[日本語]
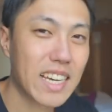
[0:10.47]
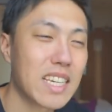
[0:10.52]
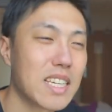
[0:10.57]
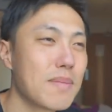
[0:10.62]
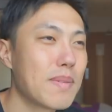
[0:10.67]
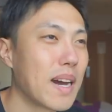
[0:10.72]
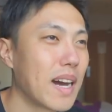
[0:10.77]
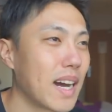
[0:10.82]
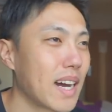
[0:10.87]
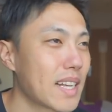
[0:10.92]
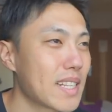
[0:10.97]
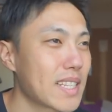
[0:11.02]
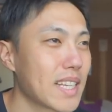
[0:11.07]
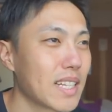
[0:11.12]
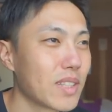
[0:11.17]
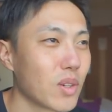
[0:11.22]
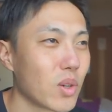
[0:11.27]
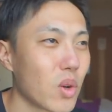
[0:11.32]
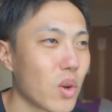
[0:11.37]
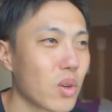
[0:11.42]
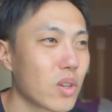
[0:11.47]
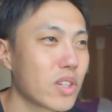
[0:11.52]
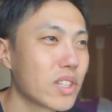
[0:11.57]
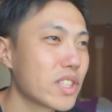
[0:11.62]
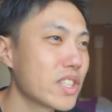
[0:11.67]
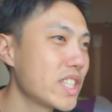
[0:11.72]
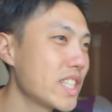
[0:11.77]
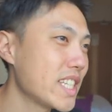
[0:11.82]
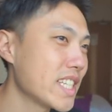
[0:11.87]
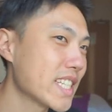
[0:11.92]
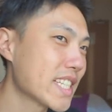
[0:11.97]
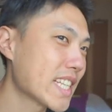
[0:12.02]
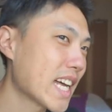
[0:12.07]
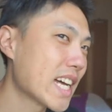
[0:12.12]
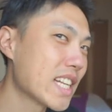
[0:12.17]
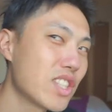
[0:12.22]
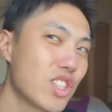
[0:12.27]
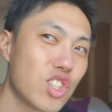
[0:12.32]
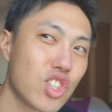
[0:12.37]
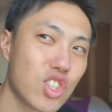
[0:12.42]
今、朝の6時
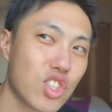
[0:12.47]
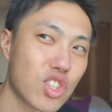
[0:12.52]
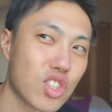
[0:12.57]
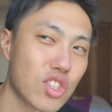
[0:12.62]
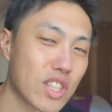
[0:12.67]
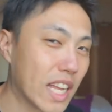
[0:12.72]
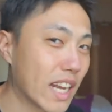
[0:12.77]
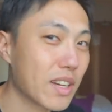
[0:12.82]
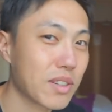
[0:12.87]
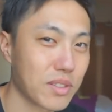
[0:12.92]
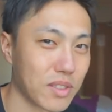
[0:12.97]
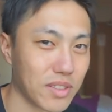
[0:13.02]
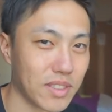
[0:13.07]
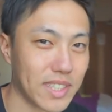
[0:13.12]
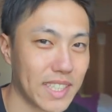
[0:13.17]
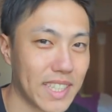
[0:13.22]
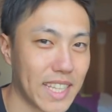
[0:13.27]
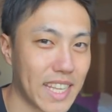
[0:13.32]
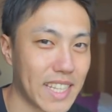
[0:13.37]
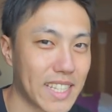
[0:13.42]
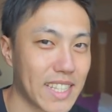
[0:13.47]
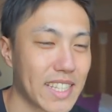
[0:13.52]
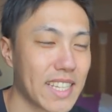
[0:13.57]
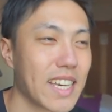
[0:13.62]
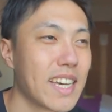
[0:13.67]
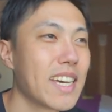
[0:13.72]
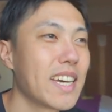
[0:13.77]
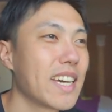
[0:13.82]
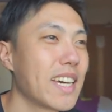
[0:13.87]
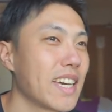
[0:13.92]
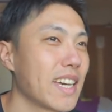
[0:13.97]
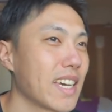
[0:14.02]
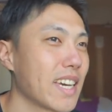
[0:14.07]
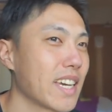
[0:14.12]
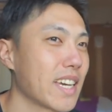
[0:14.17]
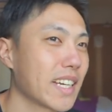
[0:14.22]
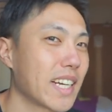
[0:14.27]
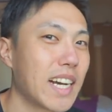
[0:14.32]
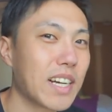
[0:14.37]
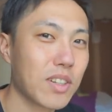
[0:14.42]
37分です。
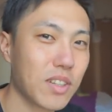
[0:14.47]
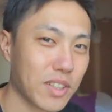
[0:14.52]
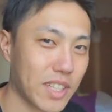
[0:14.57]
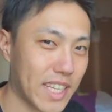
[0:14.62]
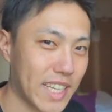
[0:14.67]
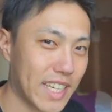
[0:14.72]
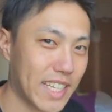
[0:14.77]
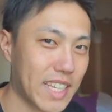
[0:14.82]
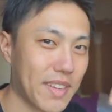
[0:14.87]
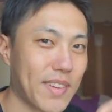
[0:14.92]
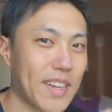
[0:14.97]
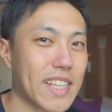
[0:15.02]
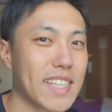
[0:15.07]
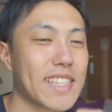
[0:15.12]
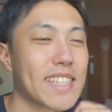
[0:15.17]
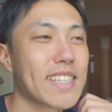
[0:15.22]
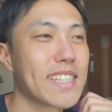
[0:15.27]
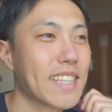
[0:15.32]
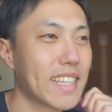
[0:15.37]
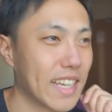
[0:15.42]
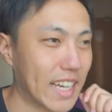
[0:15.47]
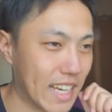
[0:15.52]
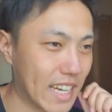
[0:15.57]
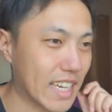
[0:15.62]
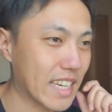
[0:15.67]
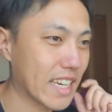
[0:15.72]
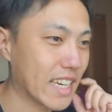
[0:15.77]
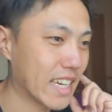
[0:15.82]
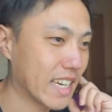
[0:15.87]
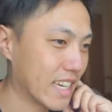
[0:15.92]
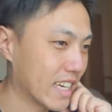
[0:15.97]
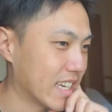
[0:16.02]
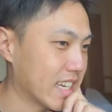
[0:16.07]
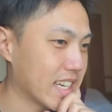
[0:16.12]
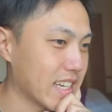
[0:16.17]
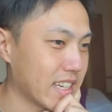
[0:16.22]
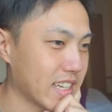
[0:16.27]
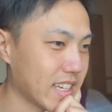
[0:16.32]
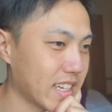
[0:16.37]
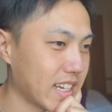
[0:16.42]
えー、韓国に来てます。はい、
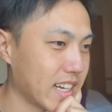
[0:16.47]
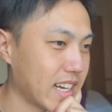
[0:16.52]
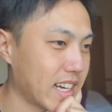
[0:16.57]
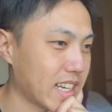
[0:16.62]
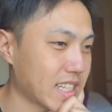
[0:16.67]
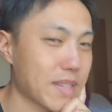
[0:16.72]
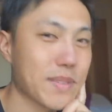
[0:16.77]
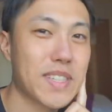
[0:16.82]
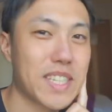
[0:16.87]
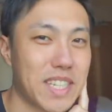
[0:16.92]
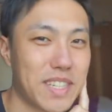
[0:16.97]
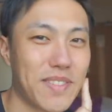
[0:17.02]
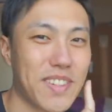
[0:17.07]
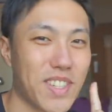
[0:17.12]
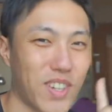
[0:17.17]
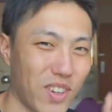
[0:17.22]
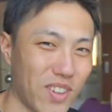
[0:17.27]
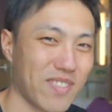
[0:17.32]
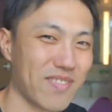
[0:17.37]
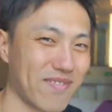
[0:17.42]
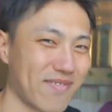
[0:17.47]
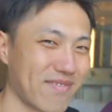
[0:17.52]
えー、朝飯行きましょう。